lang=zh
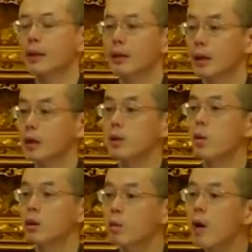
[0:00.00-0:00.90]
边，可
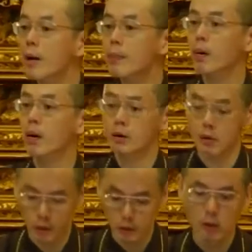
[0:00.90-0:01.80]
是我的外婆
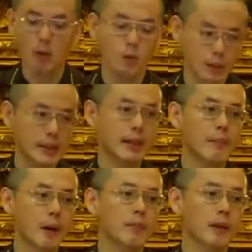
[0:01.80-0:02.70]
走的时候，我在
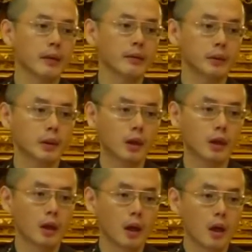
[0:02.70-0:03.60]
他旁边。
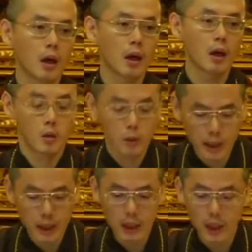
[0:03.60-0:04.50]

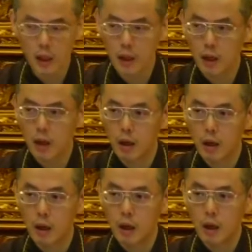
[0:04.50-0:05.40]
所以，
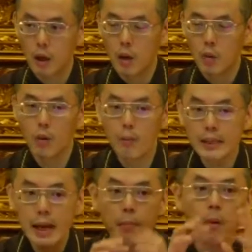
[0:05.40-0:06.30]
我
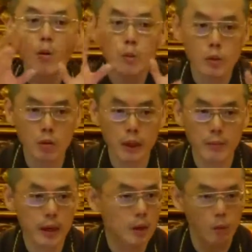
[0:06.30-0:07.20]
们在梦中
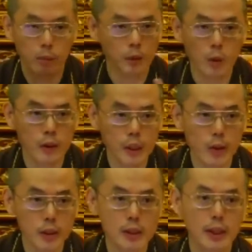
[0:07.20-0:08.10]
里面，我们都会
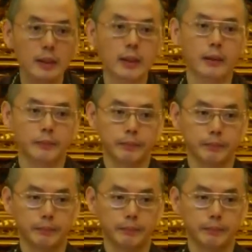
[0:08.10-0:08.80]
认为是真的。